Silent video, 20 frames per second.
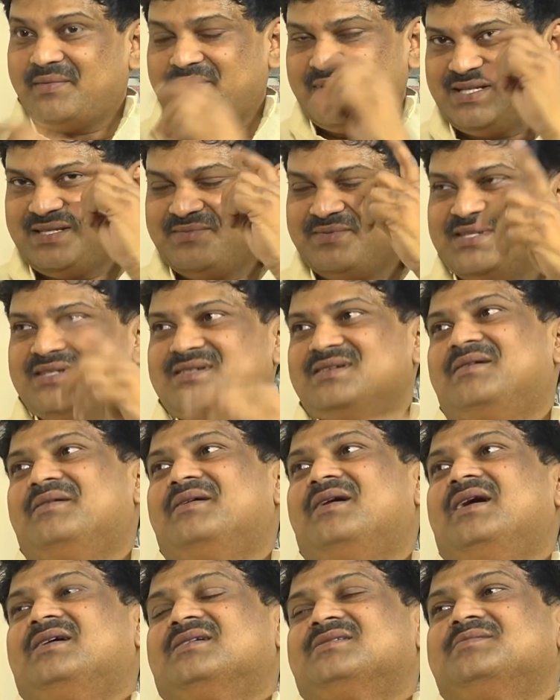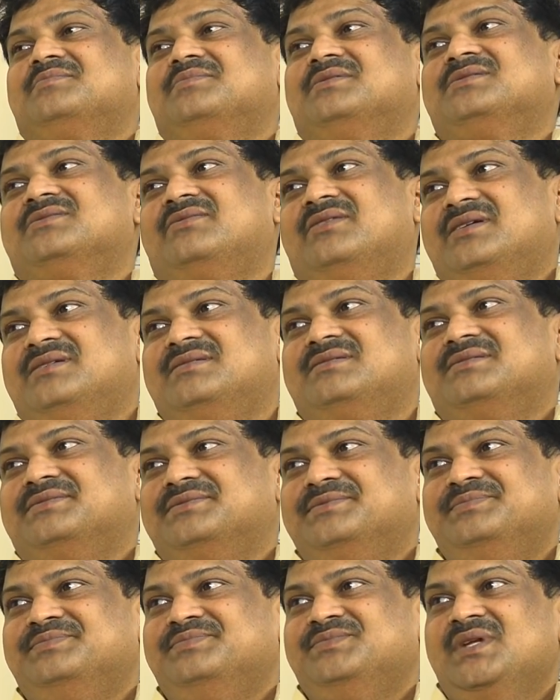మంచి మంచి ఎక్స్ప్రెసివ్ ఐస్
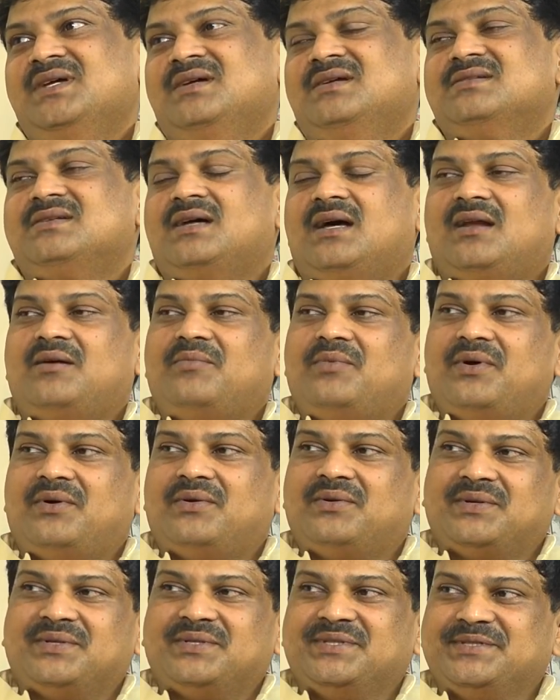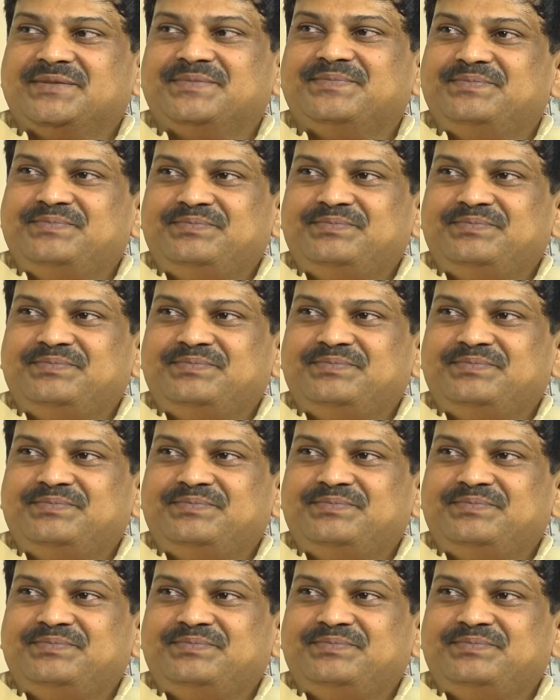చాలా బాగుంటుంది